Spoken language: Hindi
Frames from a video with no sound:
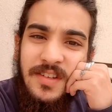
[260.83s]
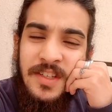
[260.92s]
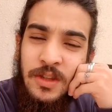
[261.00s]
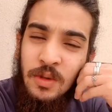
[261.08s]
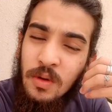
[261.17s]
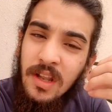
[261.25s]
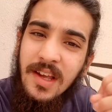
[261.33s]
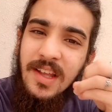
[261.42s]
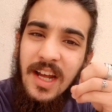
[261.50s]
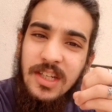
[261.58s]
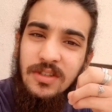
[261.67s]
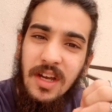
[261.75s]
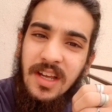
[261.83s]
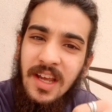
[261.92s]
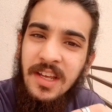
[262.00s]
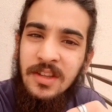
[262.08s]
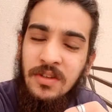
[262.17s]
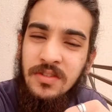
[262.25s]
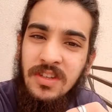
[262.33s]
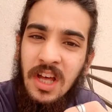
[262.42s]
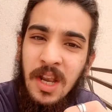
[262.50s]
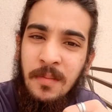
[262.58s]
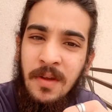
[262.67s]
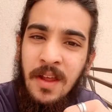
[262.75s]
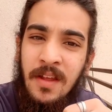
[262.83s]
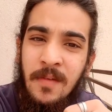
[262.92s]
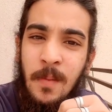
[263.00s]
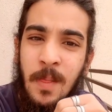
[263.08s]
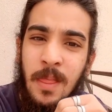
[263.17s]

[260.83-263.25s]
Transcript: ये तुगलक की राज जो आया हिंदुस्तान में